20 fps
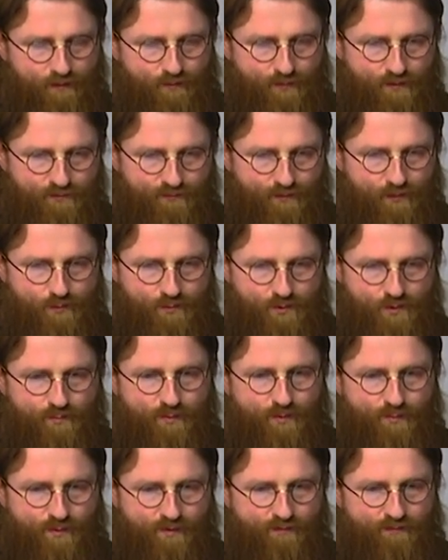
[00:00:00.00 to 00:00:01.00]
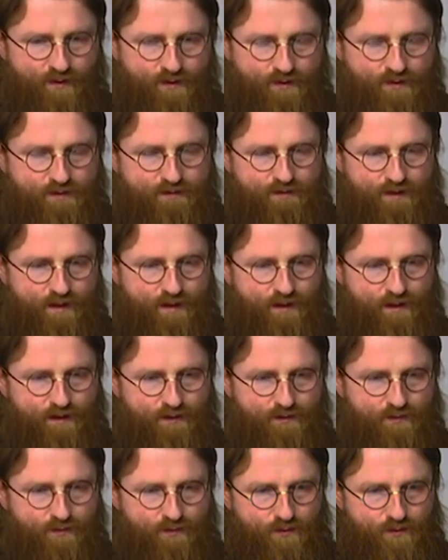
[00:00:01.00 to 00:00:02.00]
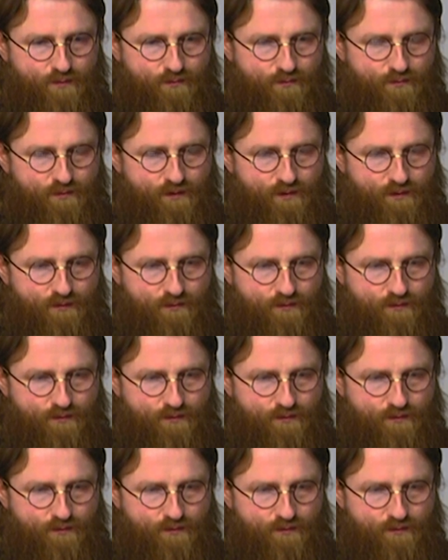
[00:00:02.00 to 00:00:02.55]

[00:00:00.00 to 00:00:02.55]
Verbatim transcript: I pozwolił się poprowadzić za rękę do Jezusa.